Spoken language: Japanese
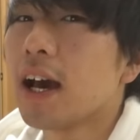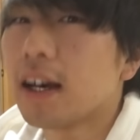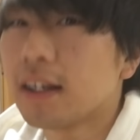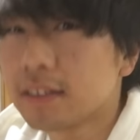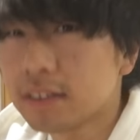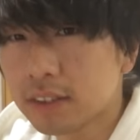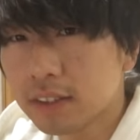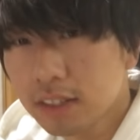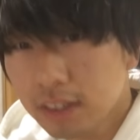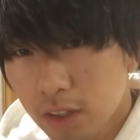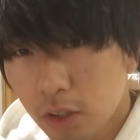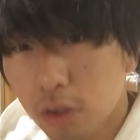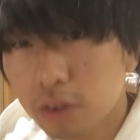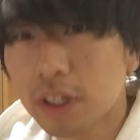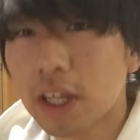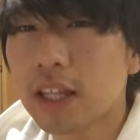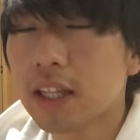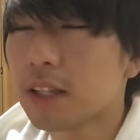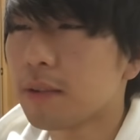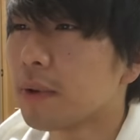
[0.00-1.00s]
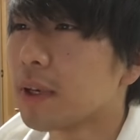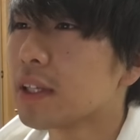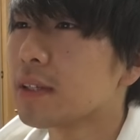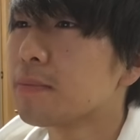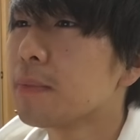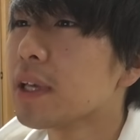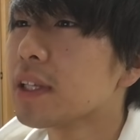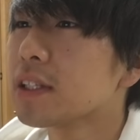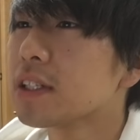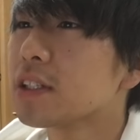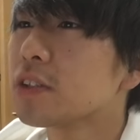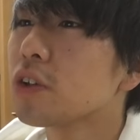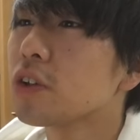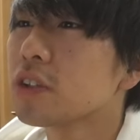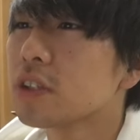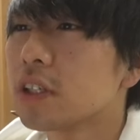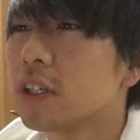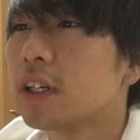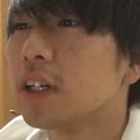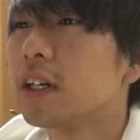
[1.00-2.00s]
あ、本題に行きますまず一
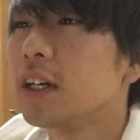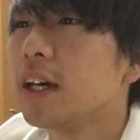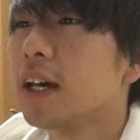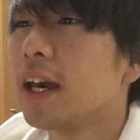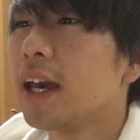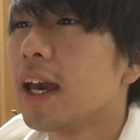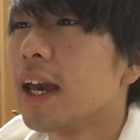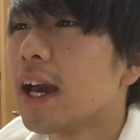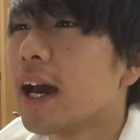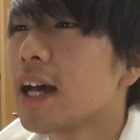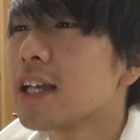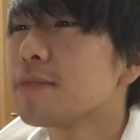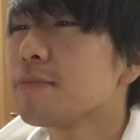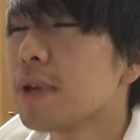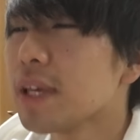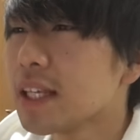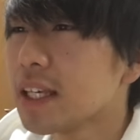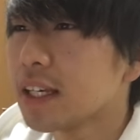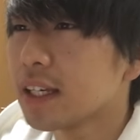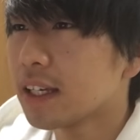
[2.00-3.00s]
つ、えー、初めに、